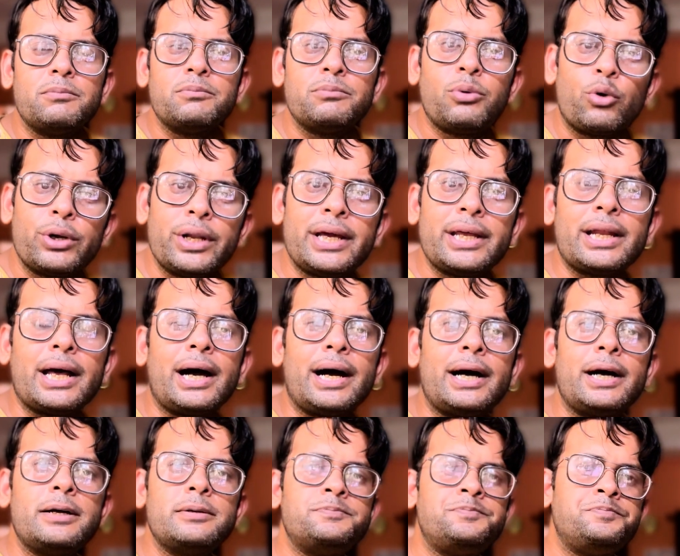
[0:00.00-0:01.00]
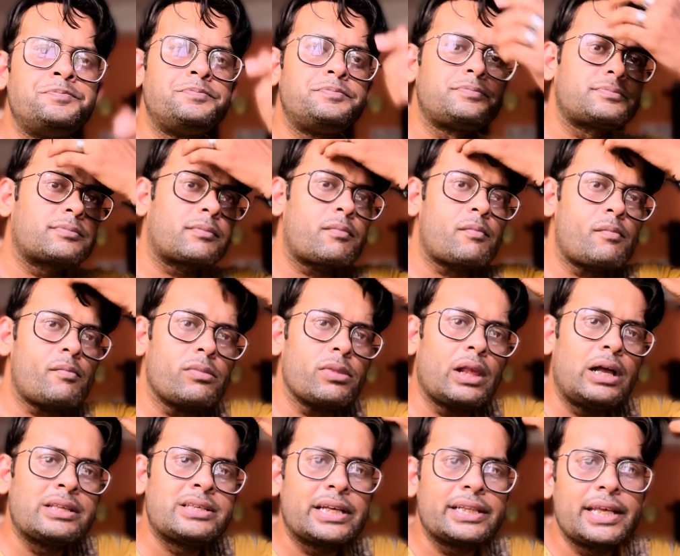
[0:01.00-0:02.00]
বোনেরা
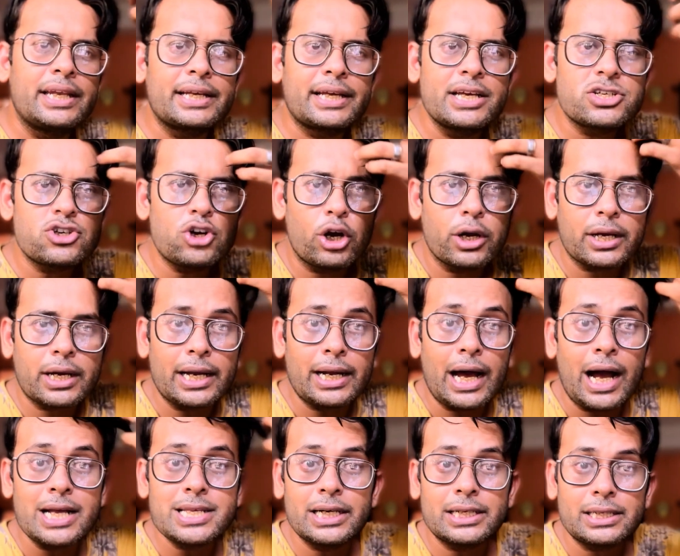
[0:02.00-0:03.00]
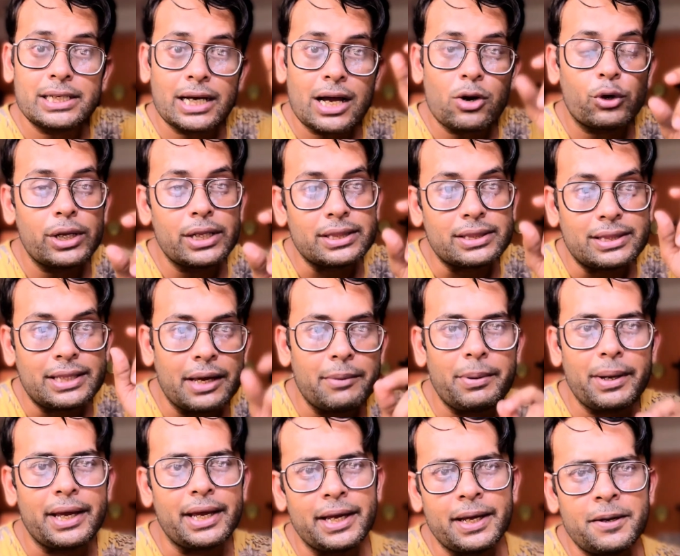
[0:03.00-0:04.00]
যাদেরকে সরকার হাজার টাকা করে
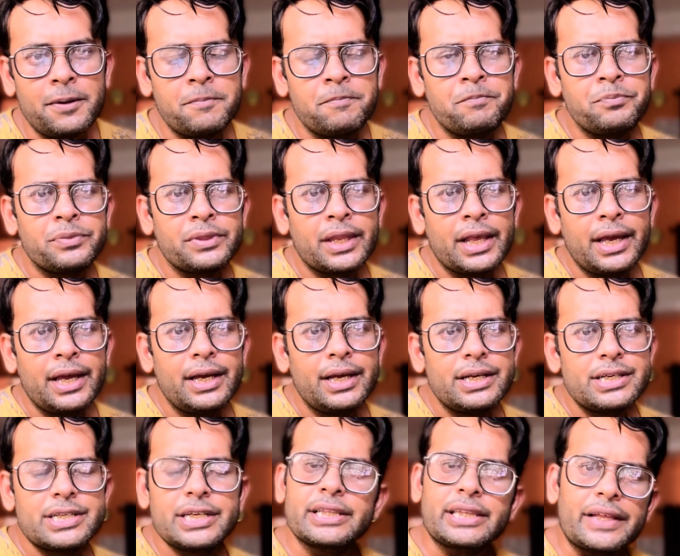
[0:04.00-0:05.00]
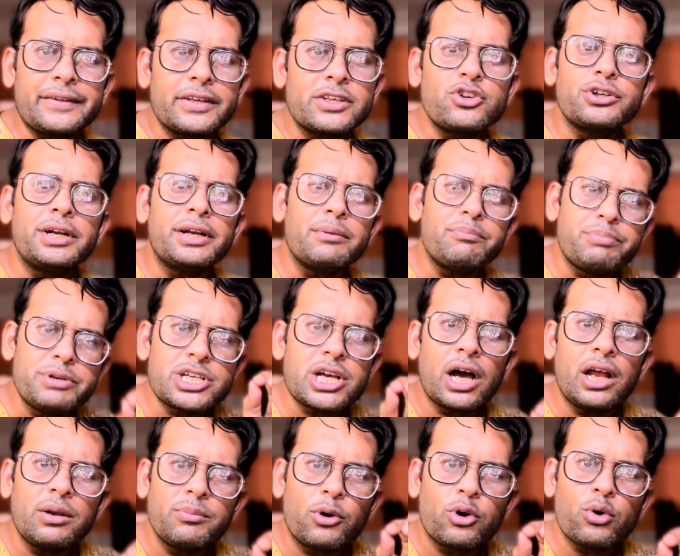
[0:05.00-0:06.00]
দেবে সেটা তাদের জন্য একটা
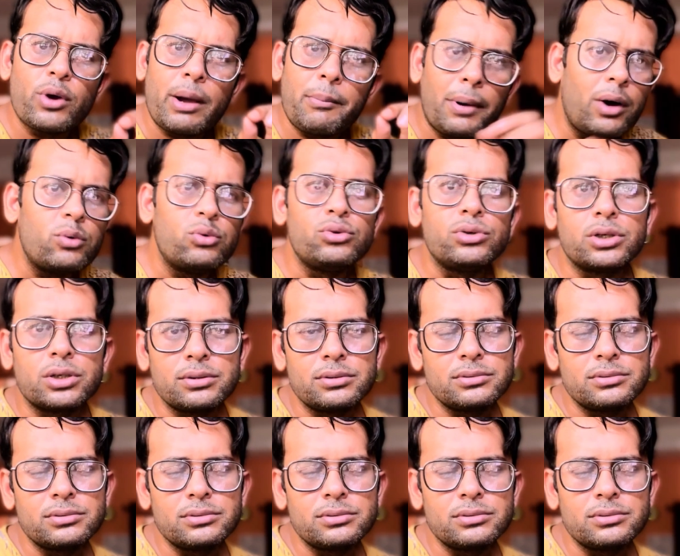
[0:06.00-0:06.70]
বিশাল বড় অ্যামাউন্ট